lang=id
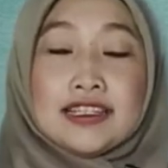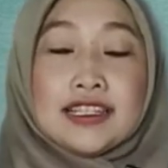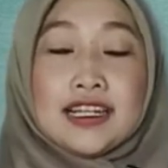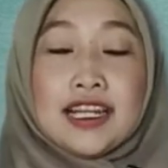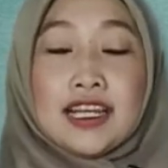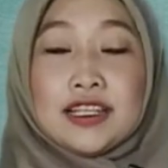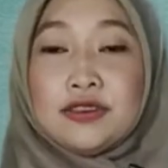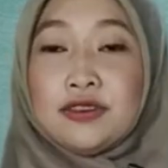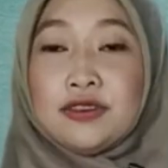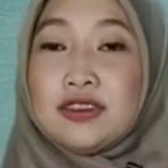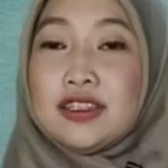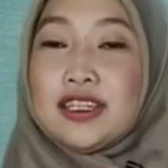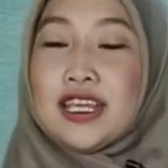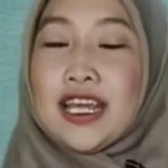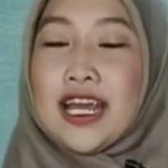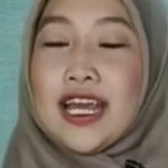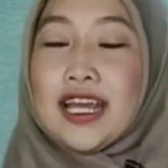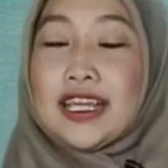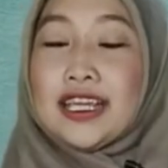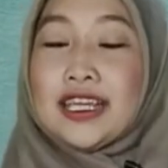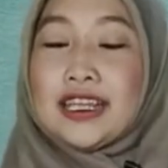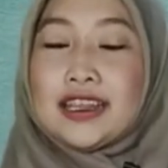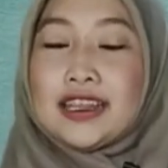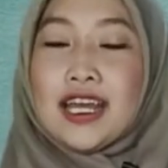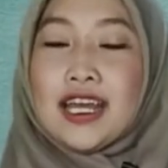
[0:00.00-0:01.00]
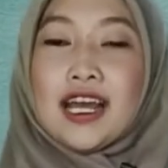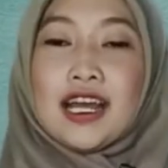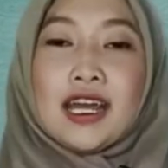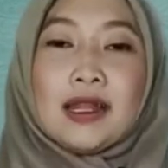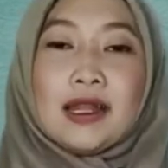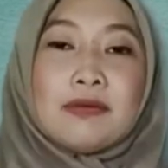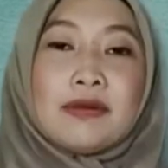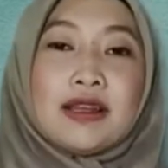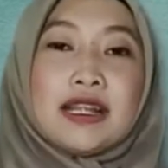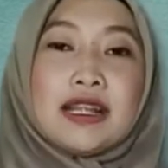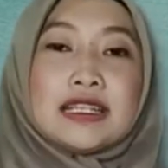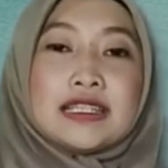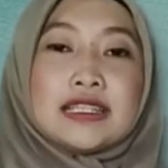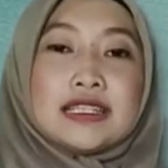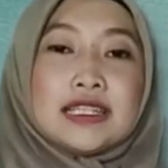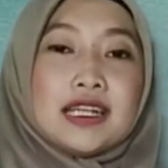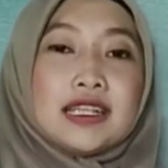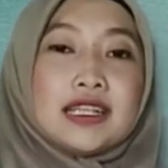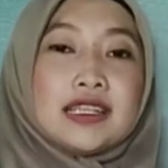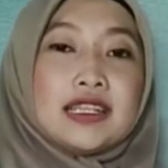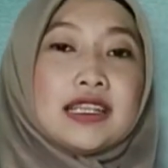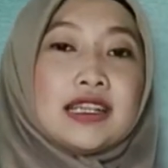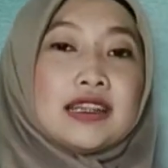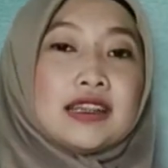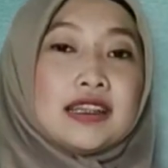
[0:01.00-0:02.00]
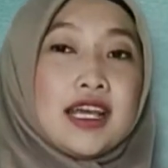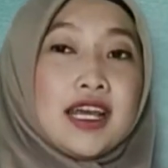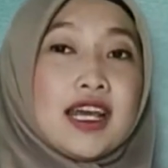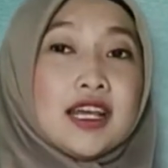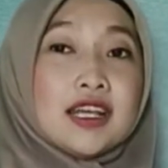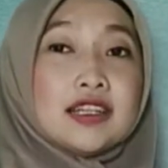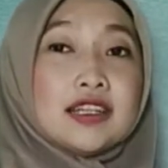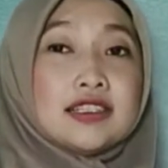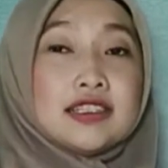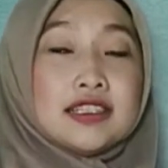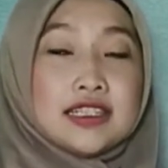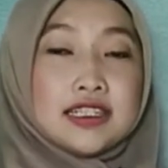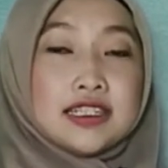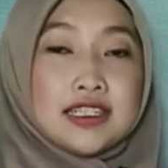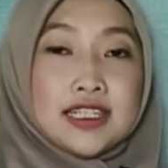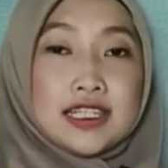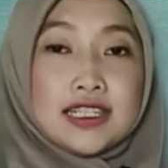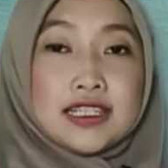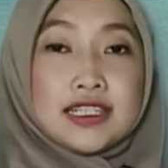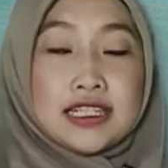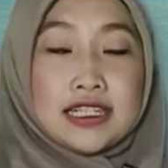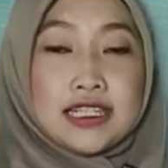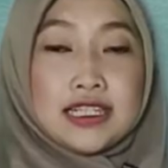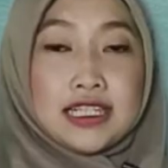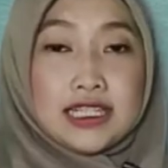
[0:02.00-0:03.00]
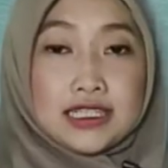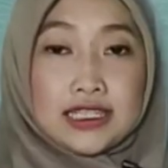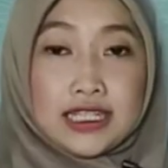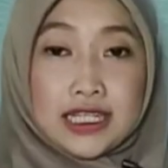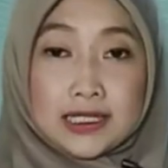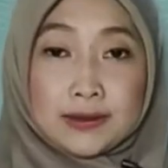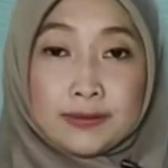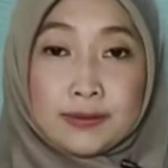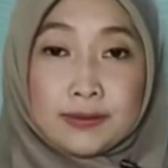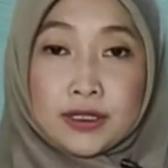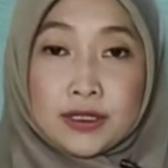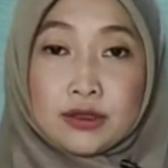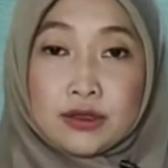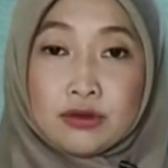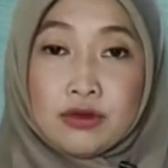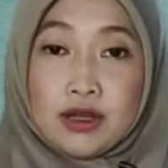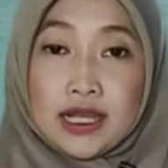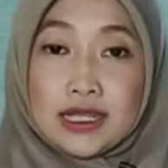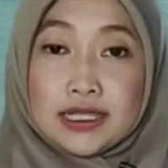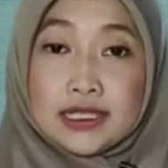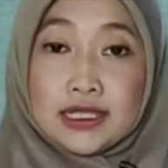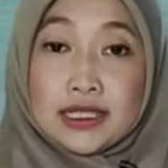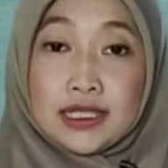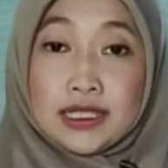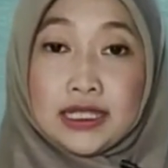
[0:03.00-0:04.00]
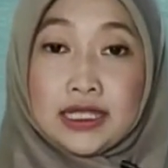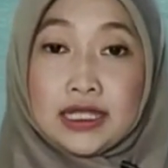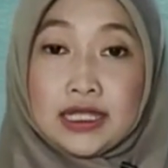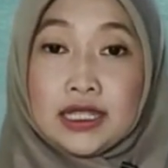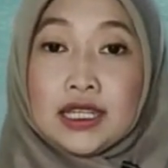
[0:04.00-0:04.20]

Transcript: selanjutnya kita akan belajar tentang jenis-jenis teks persuasi.